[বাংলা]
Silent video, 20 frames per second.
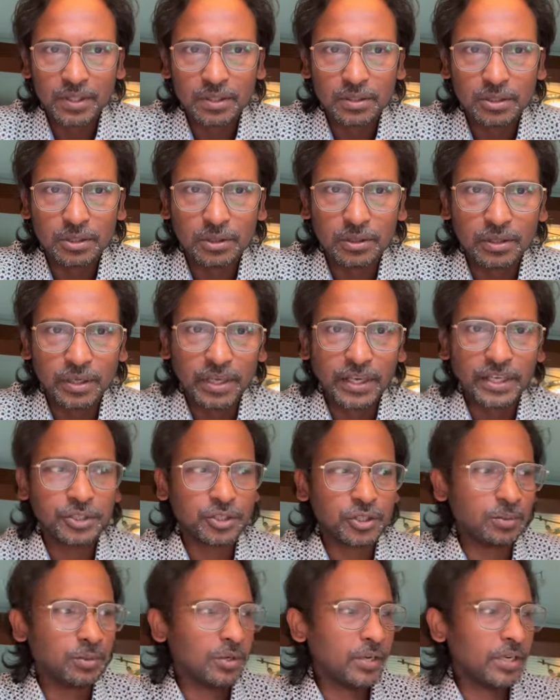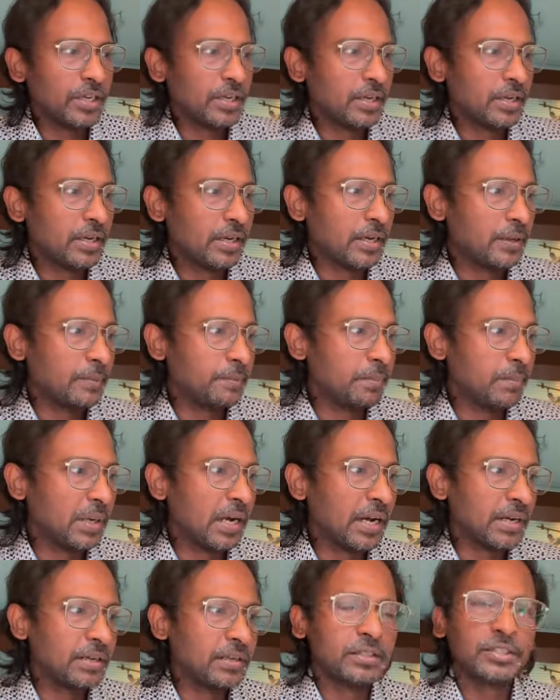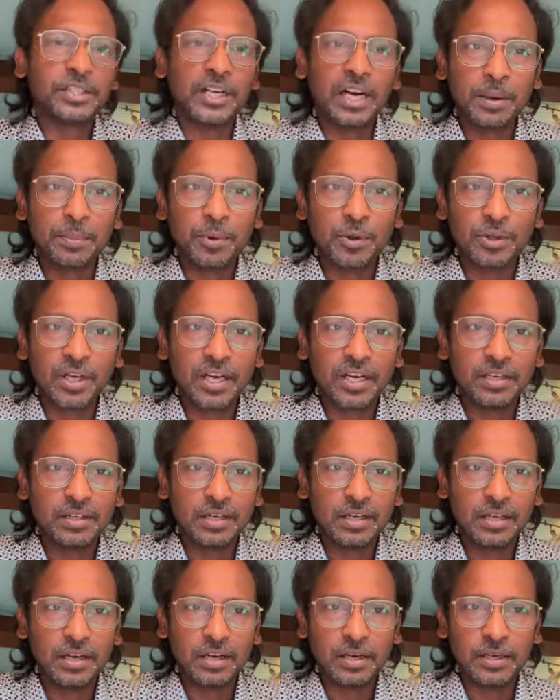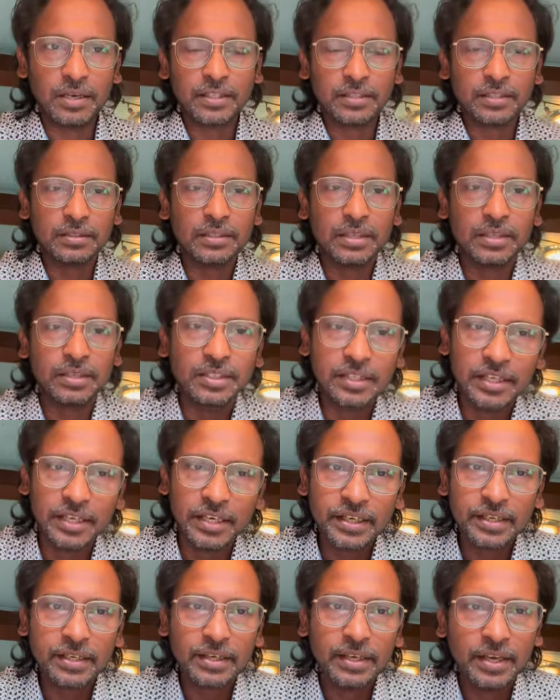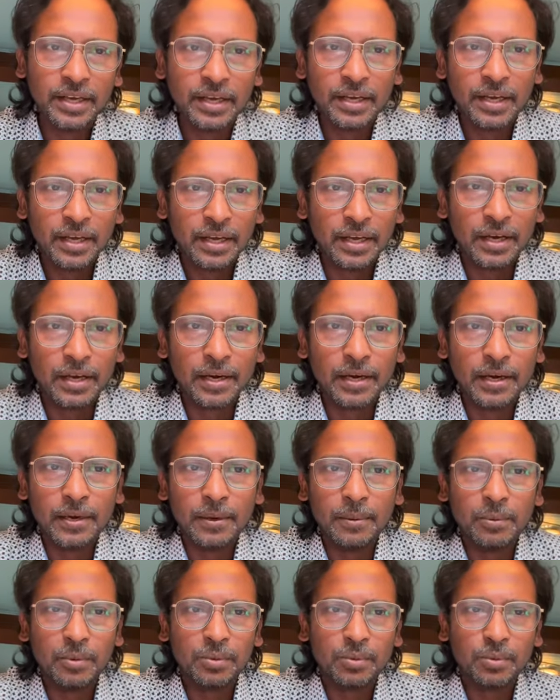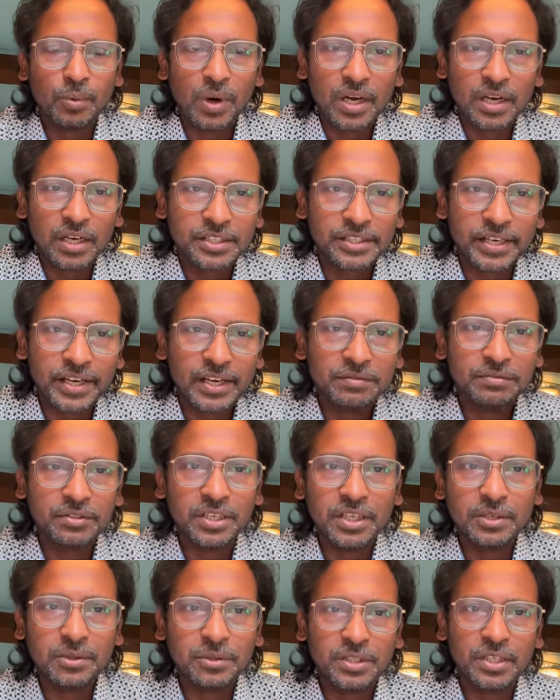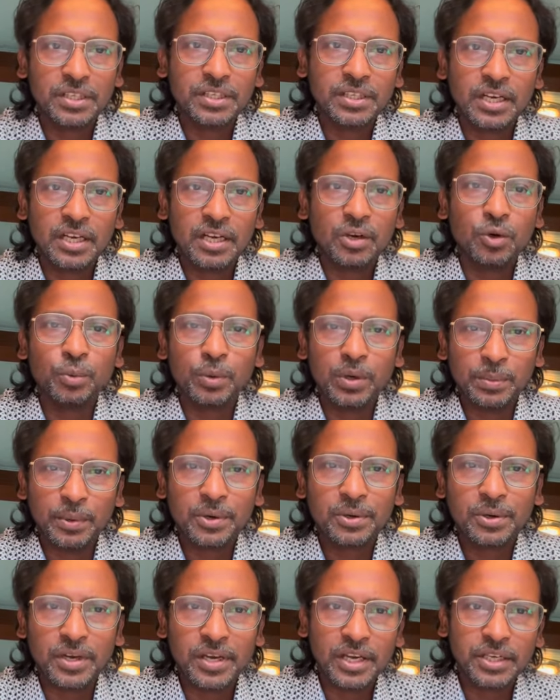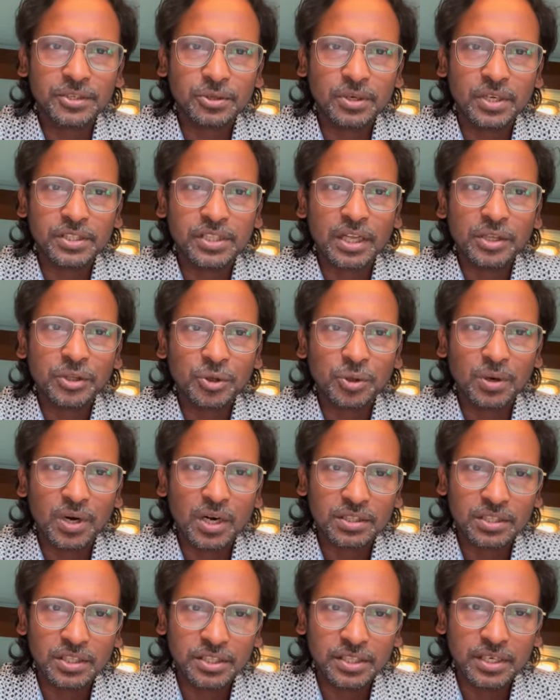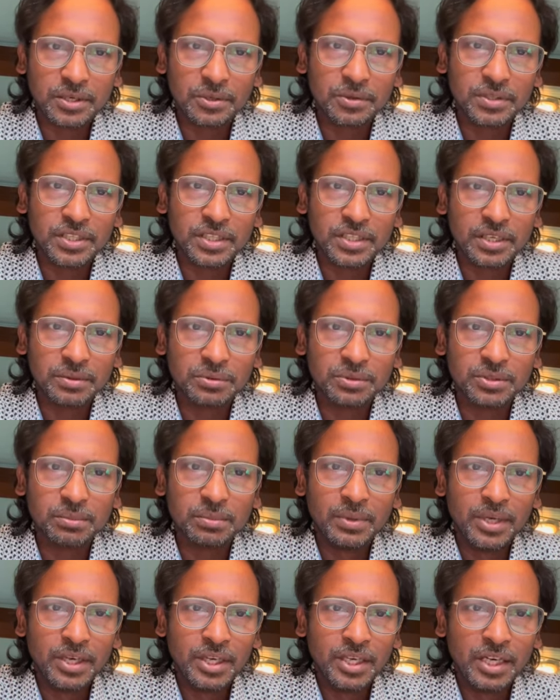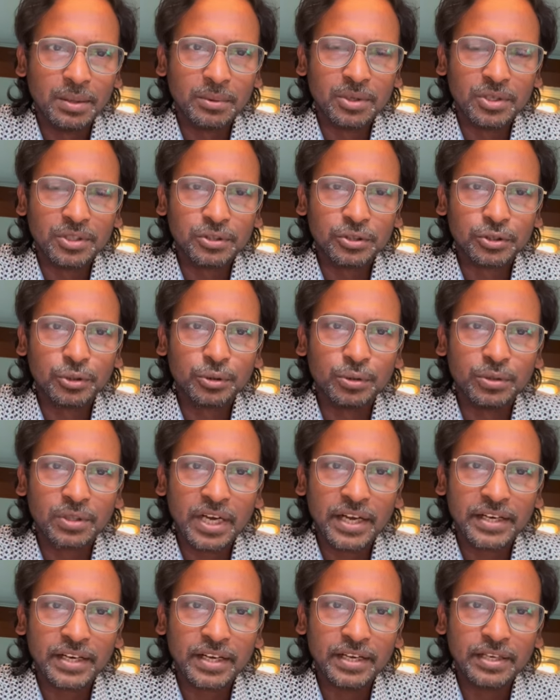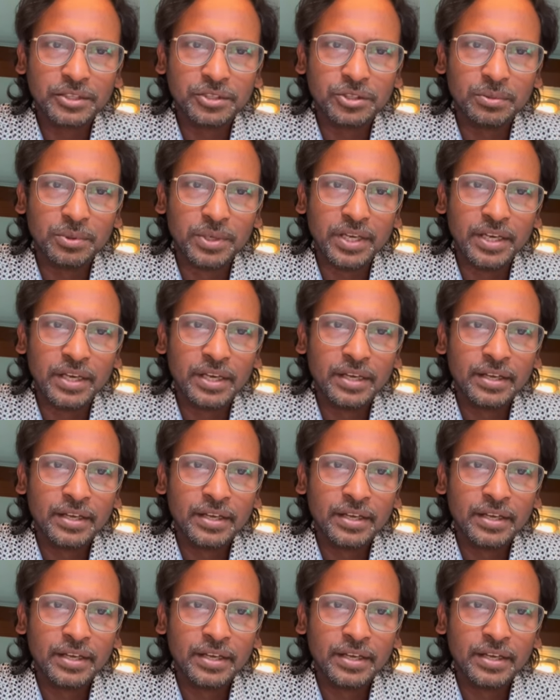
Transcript: তো এই সময় আর সেনাপ্রধান যিনি ওয়াকা সাহেব তিনি হচ্ছে যে উভয় পক্ষকে আসলে শান্ত করার চেষ্টা করেছেন এবং শুধু তাই না এই সময়ে